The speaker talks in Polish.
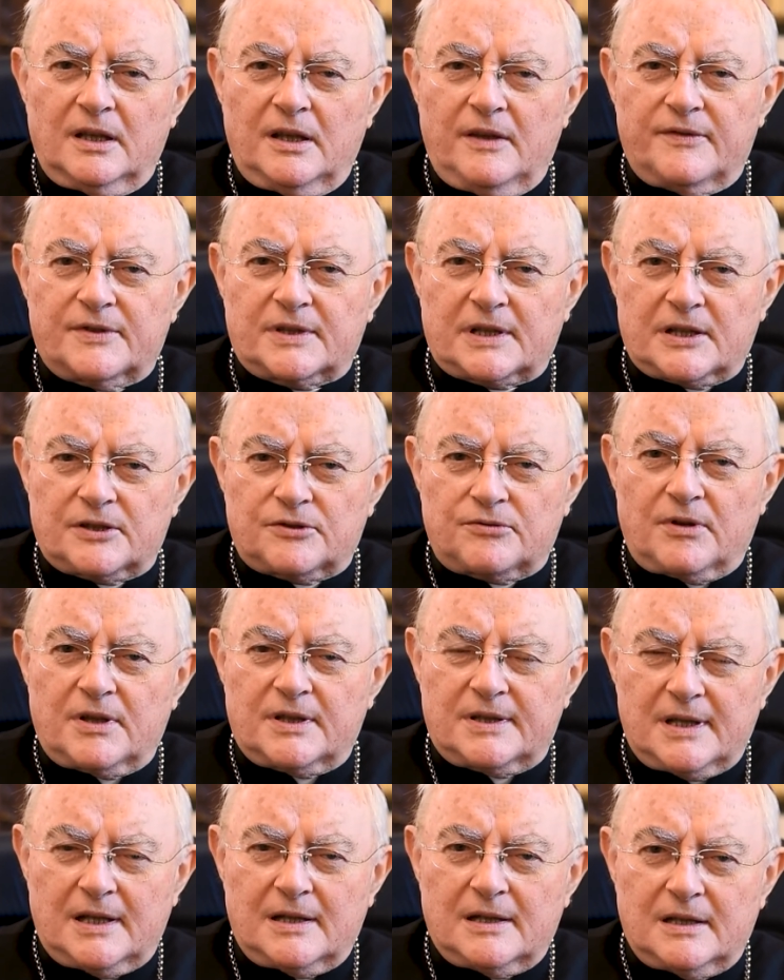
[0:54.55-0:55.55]
i
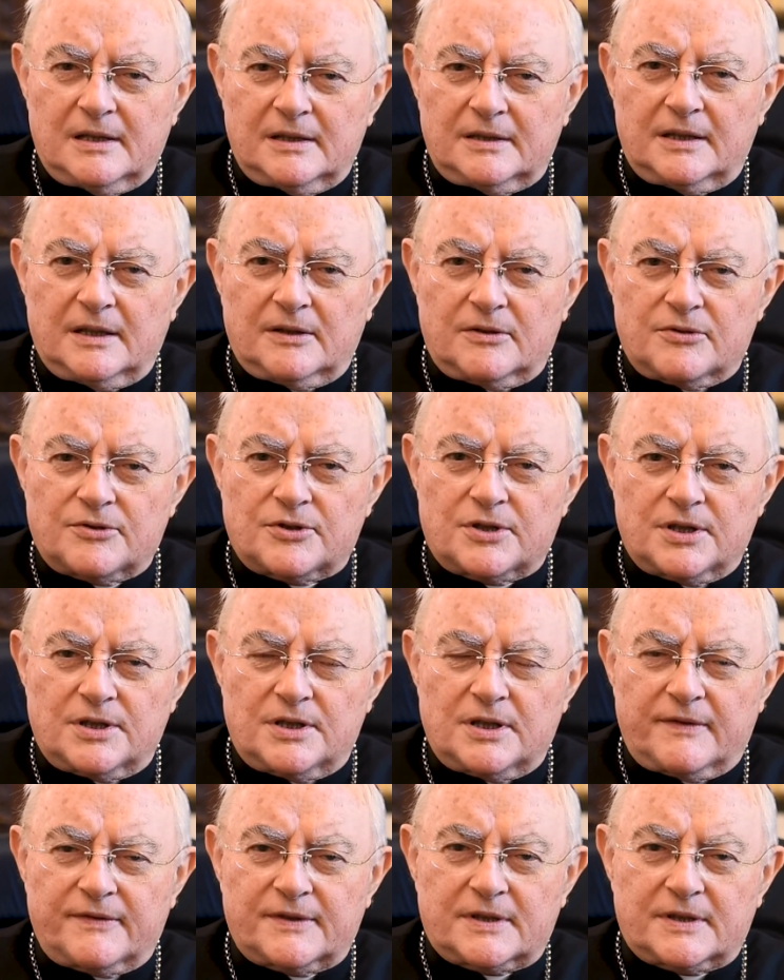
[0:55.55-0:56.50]
wskazuje cele tego życia,